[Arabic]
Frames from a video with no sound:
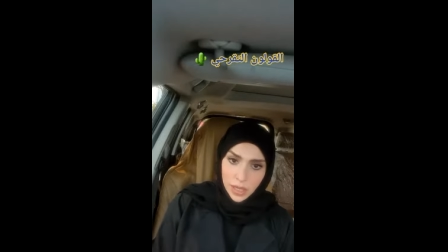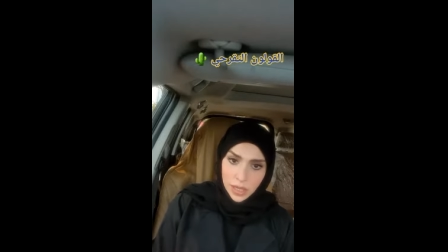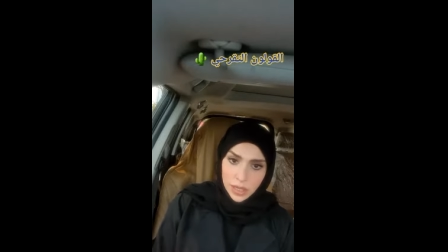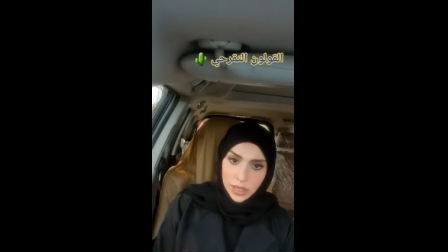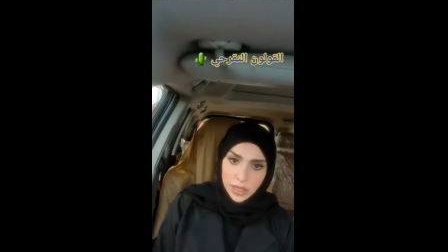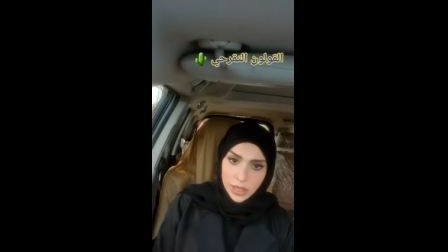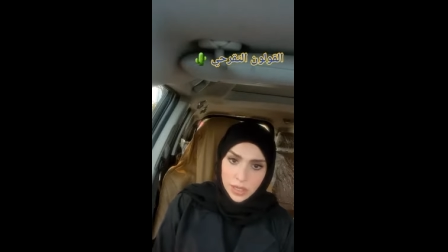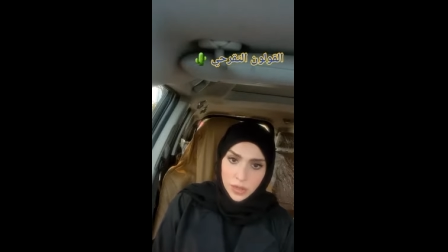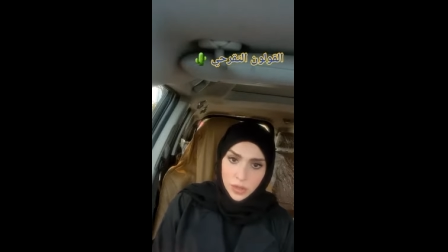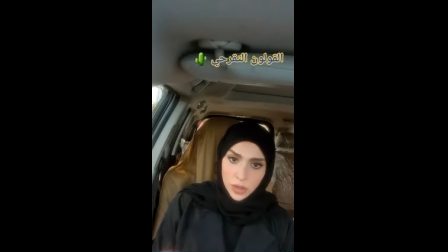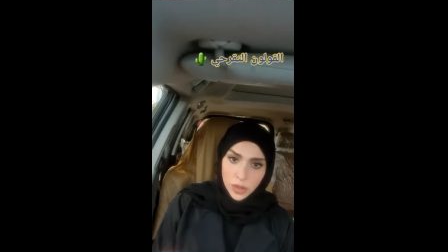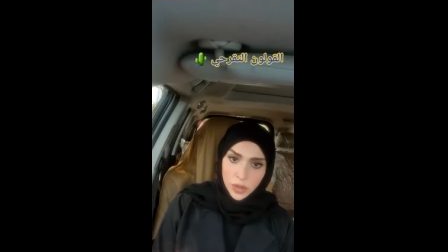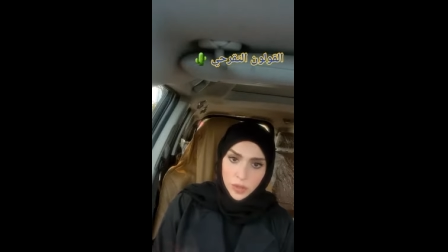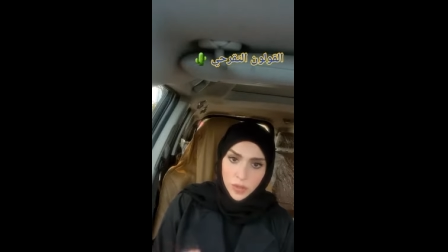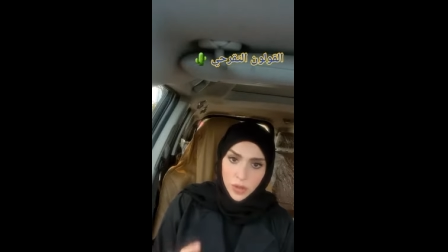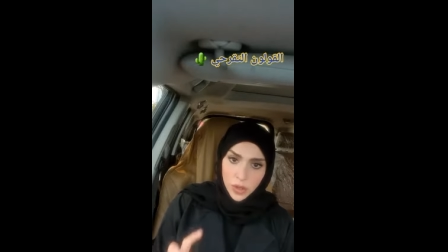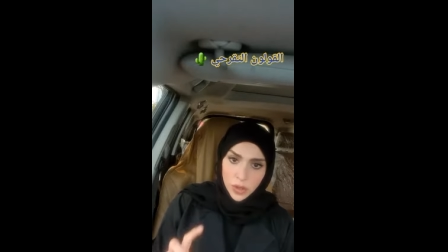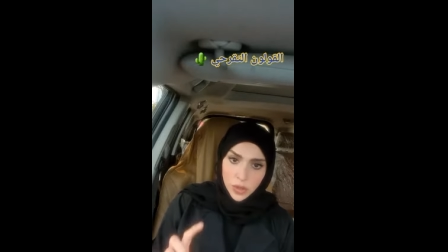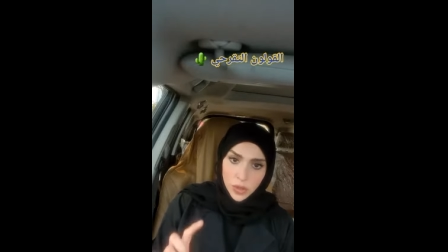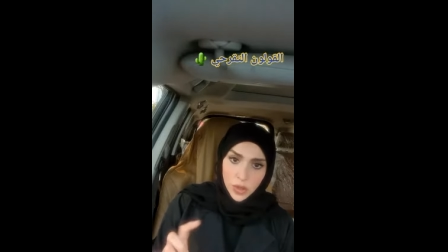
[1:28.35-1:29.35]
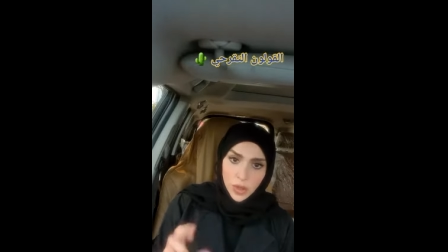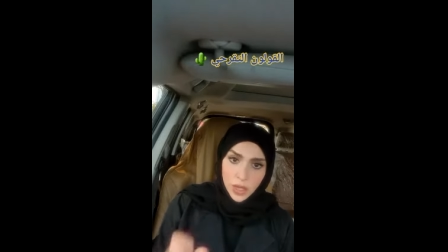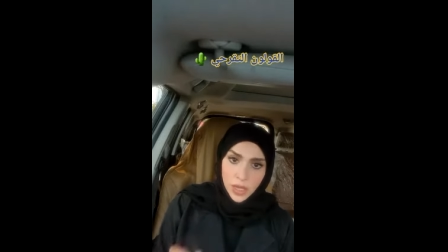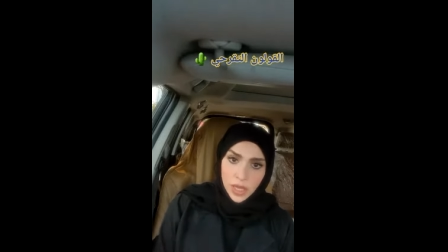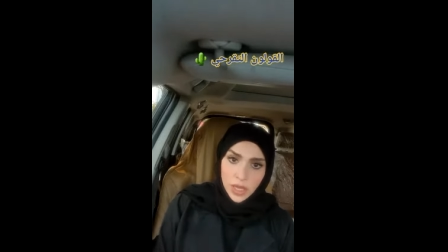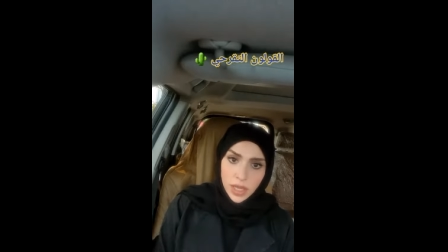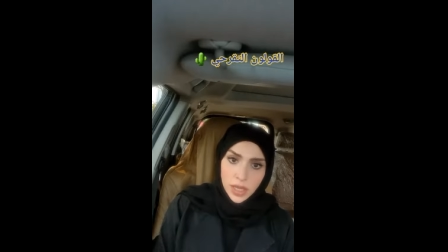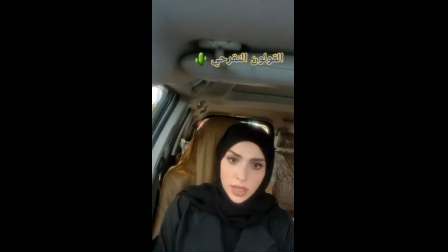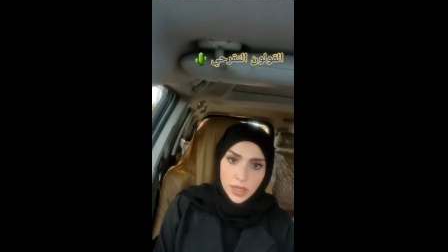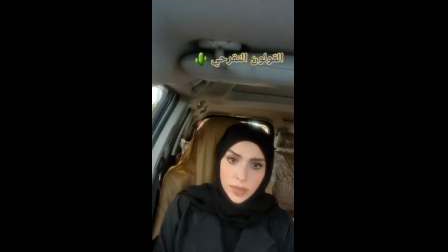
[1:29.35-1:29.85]
الكرسي وترفع رجولك
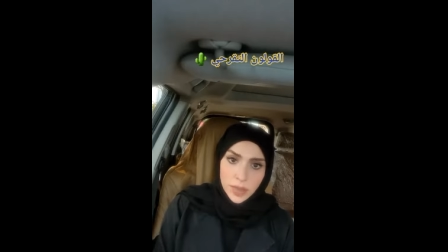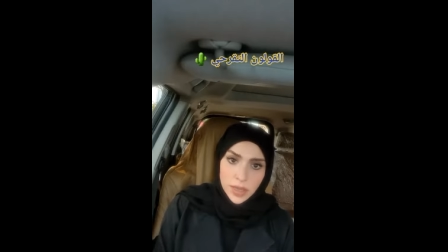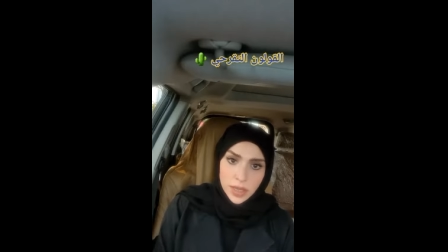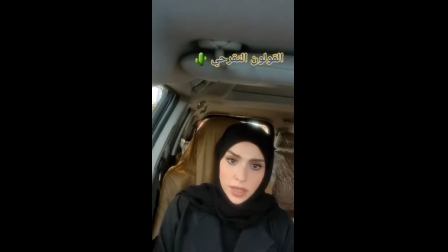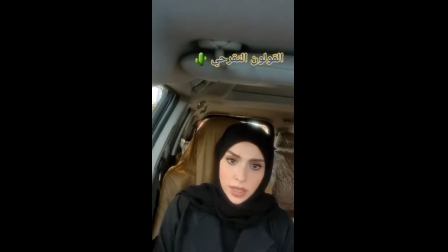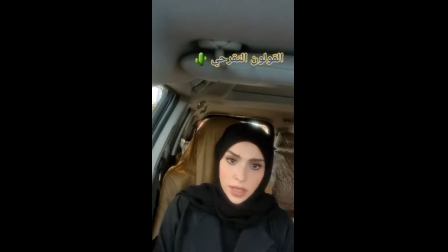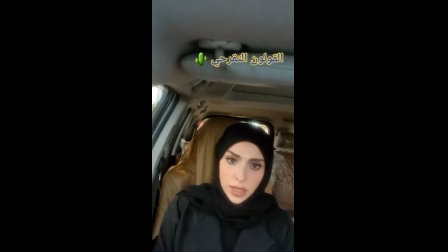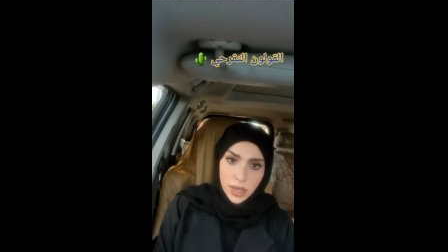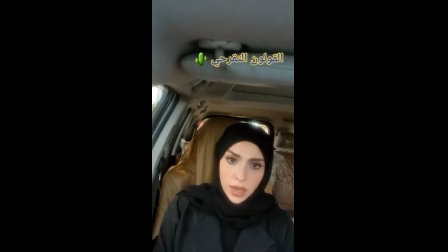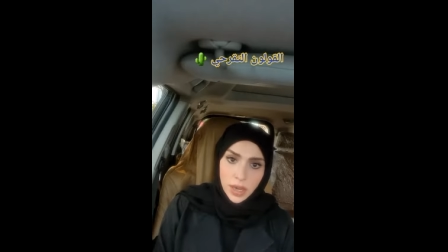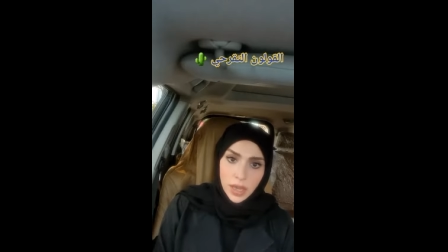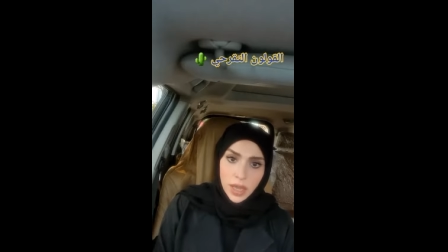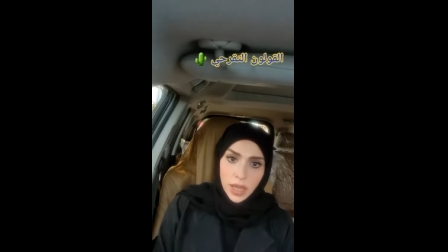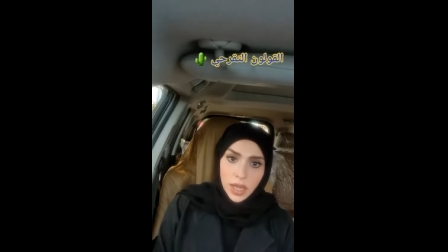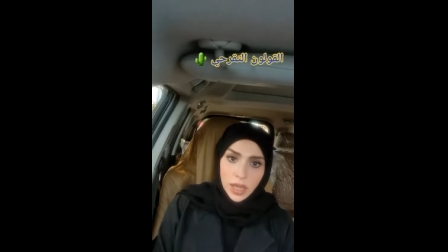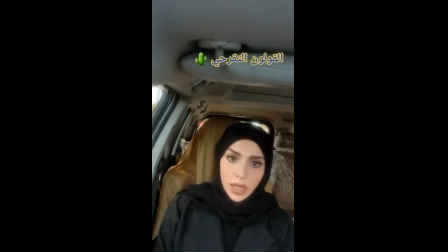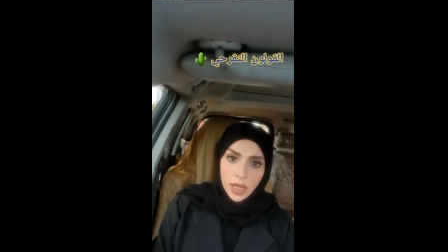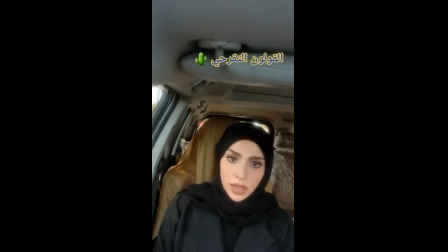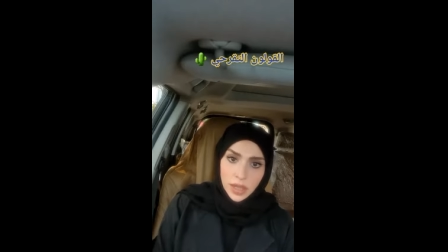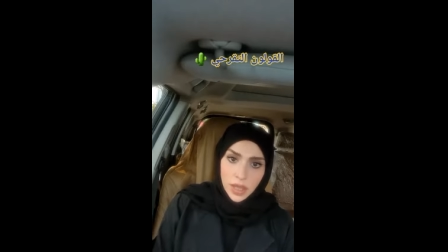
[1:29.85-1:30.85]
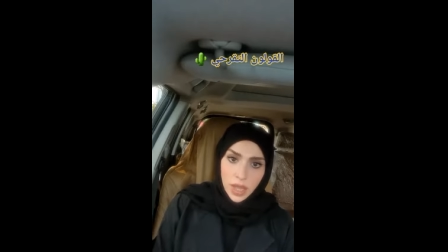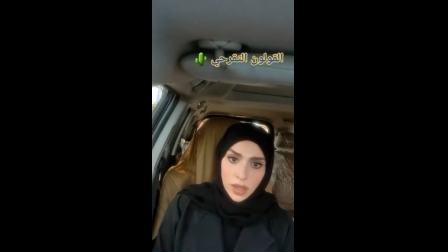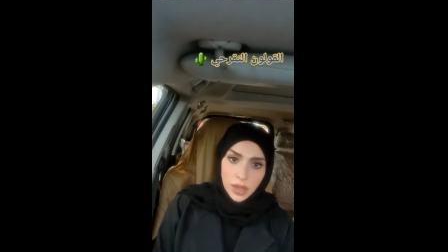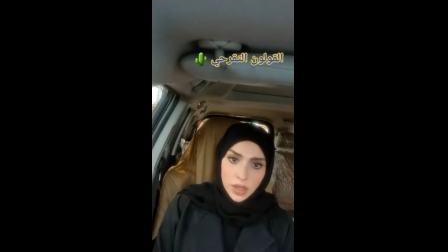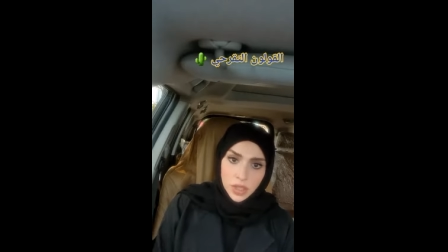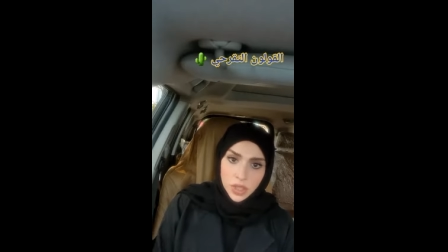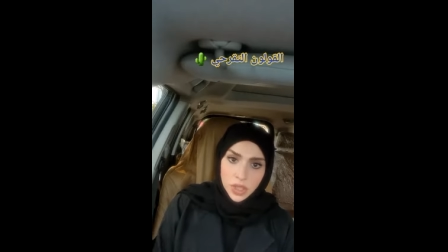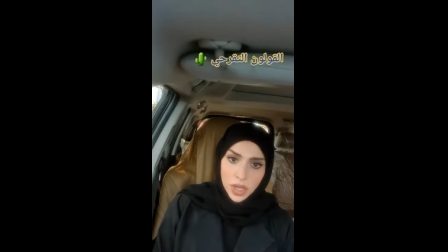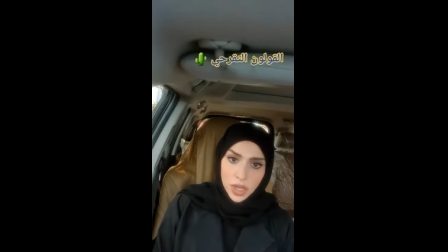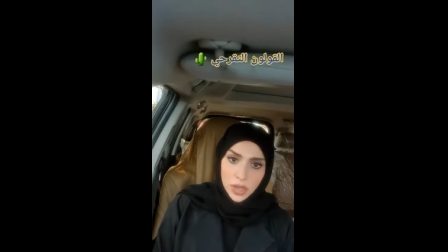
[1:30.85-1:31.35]
على عتبه صغيره لان هذا
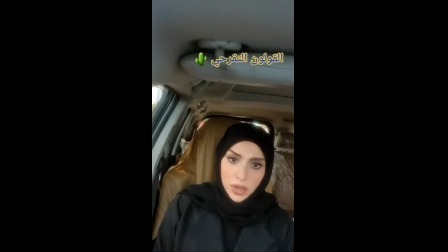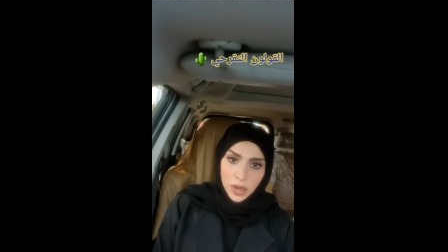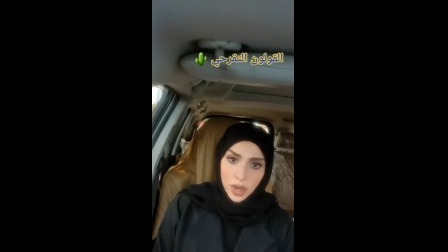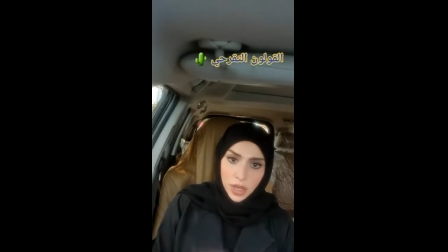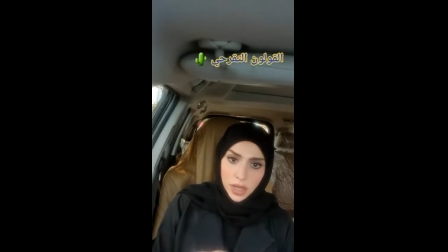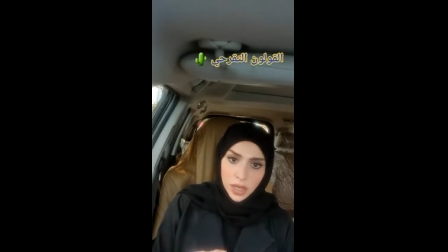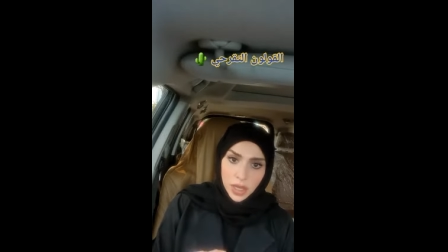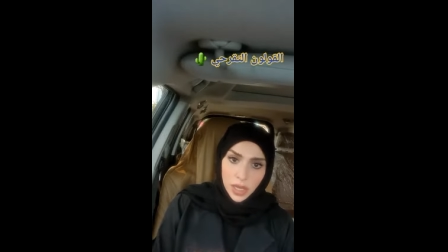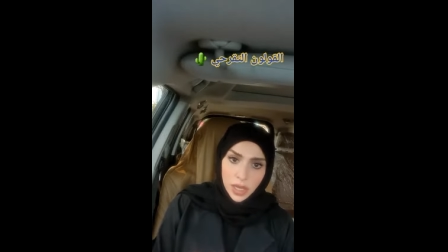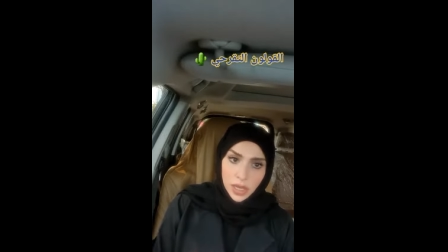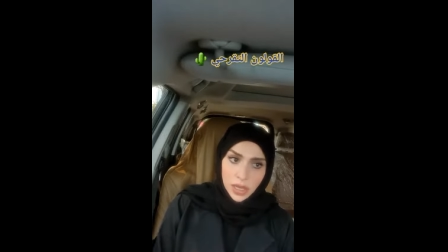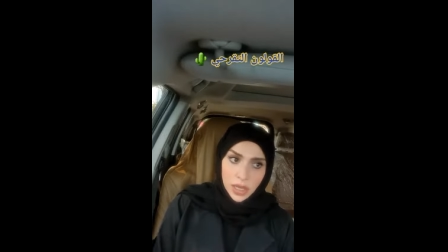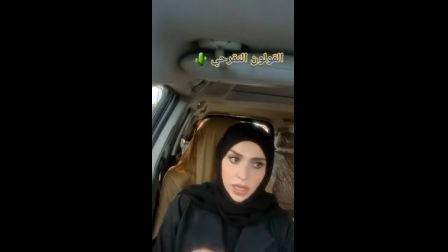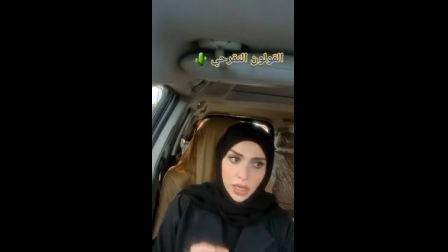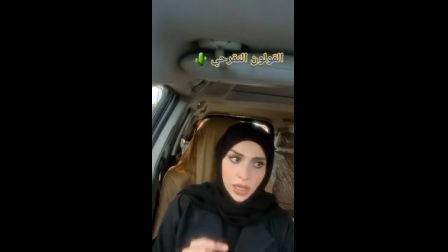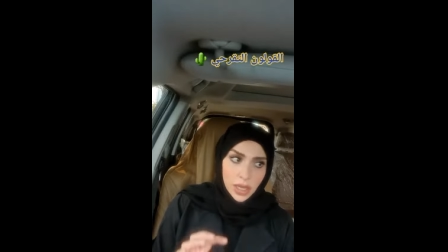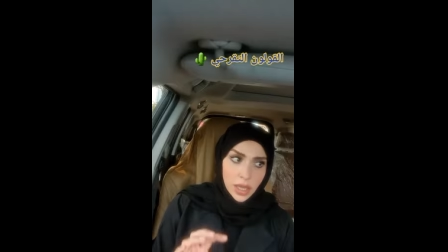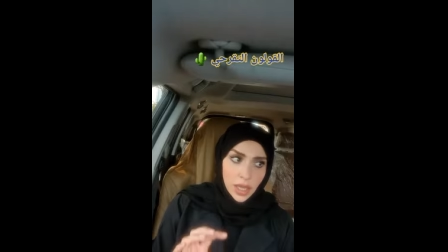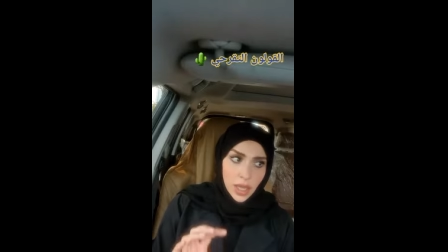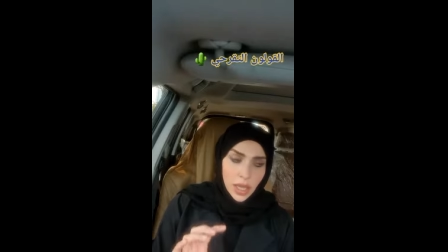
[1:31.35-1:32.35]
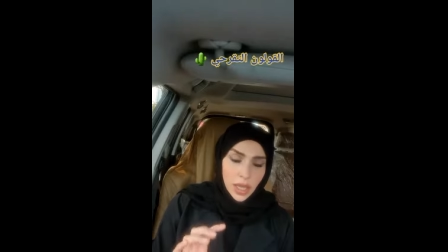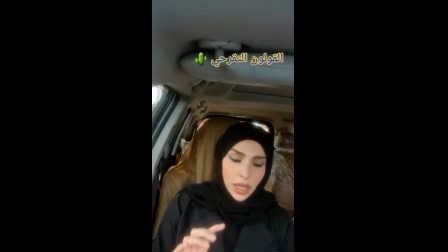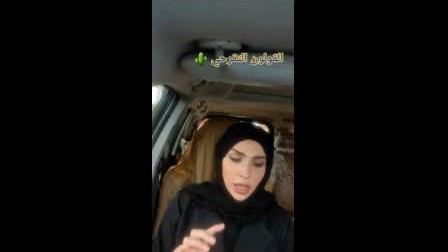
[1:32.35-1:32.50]
الشيء راح يخلي